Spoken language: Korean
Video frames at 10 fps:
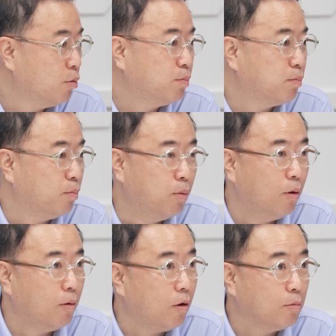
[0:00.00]

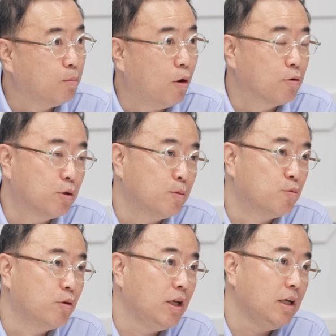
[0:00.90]
뭐, 뭐, 그러면
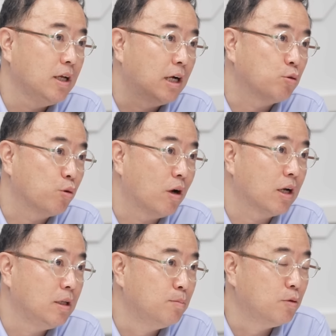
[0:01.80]
우리가
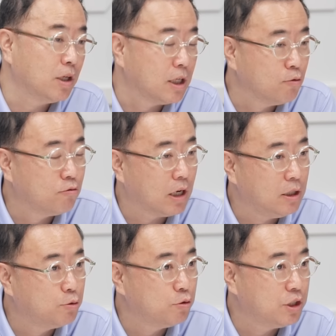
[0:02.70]
존경하는 인물이 김구나
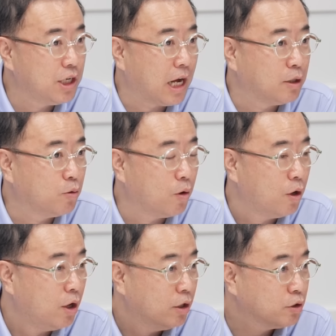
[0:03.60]
이순신이 아니고
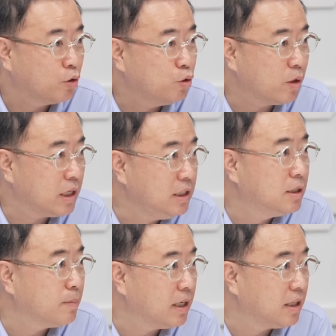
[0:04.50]
선조나
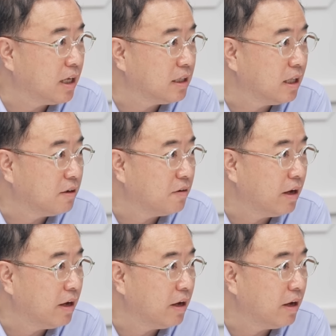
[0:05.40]
이승만이 돼야 된다는 거야?